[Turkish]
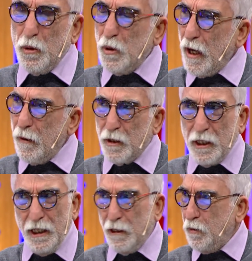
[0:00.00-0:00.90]

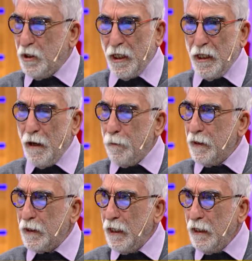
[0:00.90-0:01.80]
duyacağımız hiçbir şey
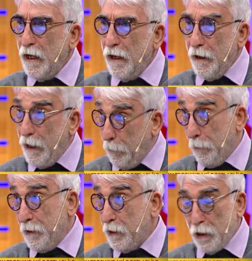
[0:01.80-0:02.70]
yapmadan
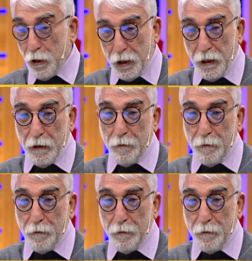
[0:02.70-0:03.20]
hepimiz şimdi